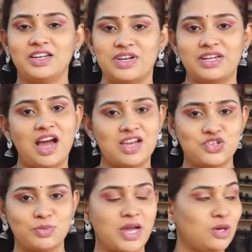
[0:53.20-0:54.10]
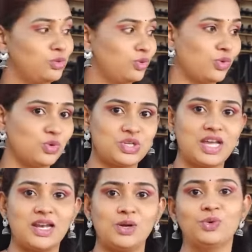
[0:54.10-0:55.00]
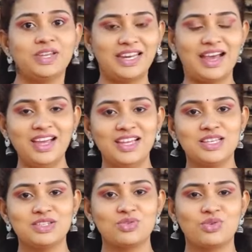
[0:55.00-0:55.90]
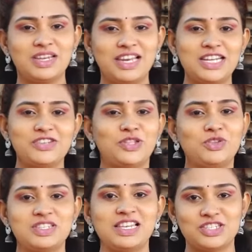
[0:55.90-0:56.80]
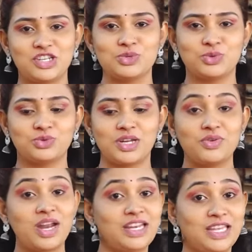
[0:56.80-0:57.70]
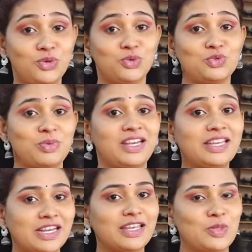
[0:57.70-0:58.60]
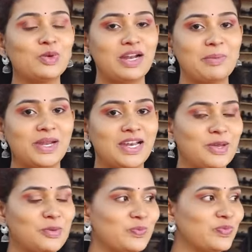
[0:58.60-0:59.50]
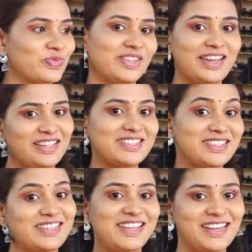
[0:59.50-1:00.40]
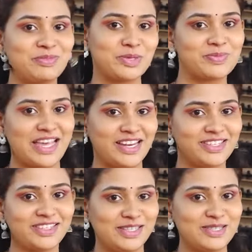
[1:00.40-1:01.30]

డిఫరెంట్ ఆశ్రమాలు గోశాలలు ఇలా సో ఇలాంటివి ఎందుకు సెలెక్ట్ చేసుకుంటున్నారు అండ్ ఈ రోజు మనం ఇక్కడికి ఎందుకు రమ్మన్నారు అనేది సార్ని అడిగి మనం డైరెక్ట్గా